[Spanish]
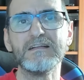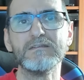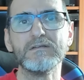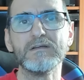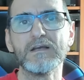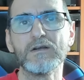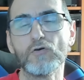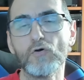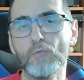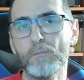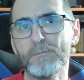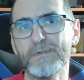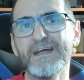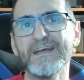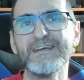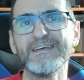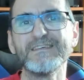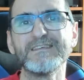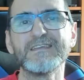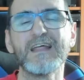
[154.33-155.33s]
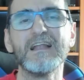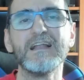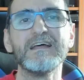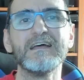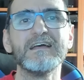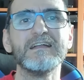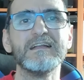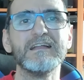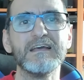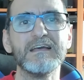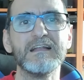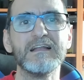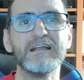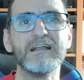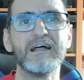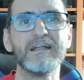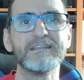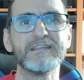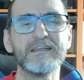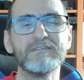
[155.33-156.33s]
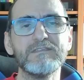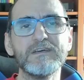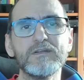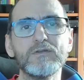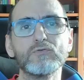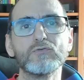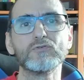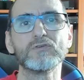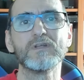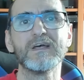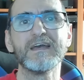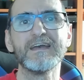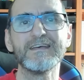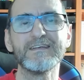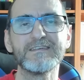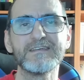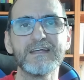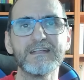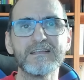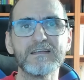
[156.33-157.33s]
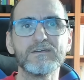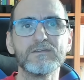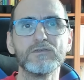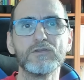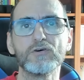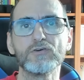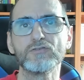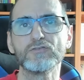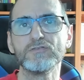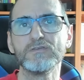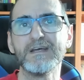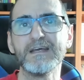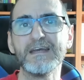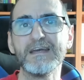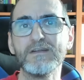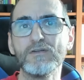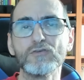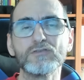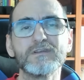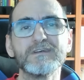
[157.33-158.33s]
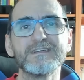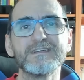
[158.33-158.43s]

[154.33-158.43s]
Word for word: eh, compré e instalé el, antivirus ESET 2, Not